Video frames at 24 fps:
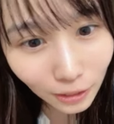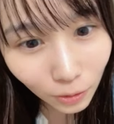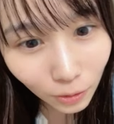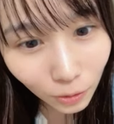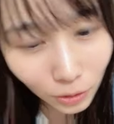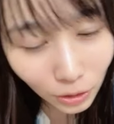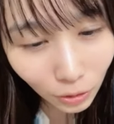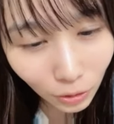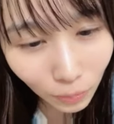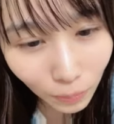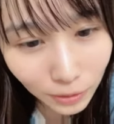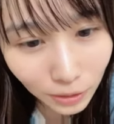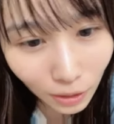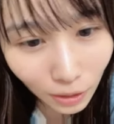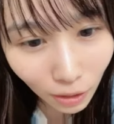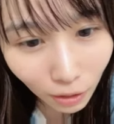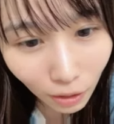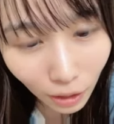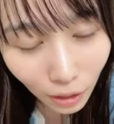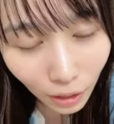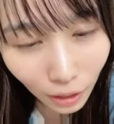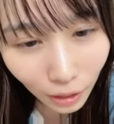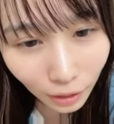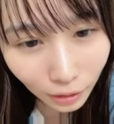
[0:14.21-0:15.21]
色のだるまさん
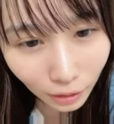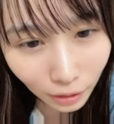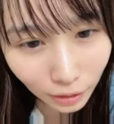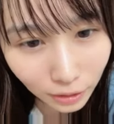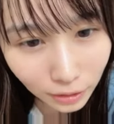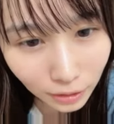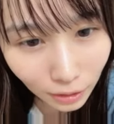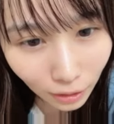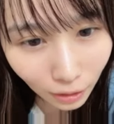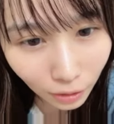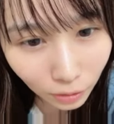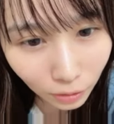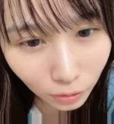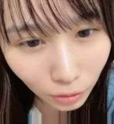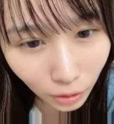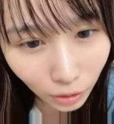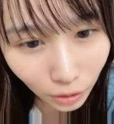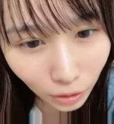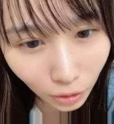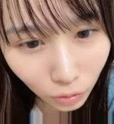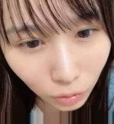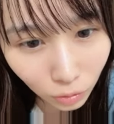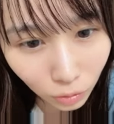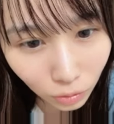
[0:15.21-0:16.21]
かきさんハートあり
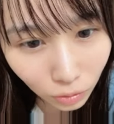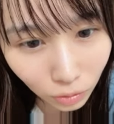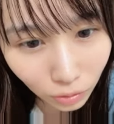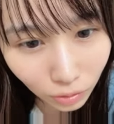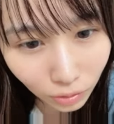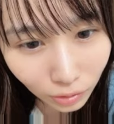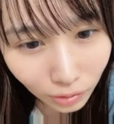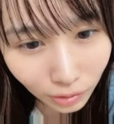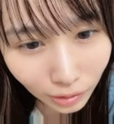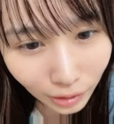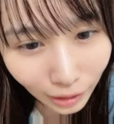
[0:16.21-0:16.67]
がとう